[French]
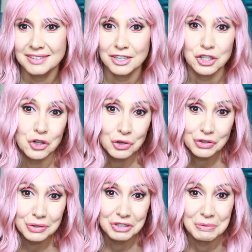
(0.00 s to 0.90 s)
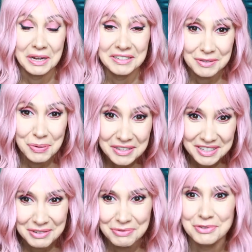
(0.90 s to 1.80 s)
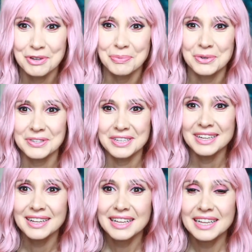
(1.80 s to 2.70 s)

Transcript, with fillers: ça change je sais pas dites moi ce que vous en pensez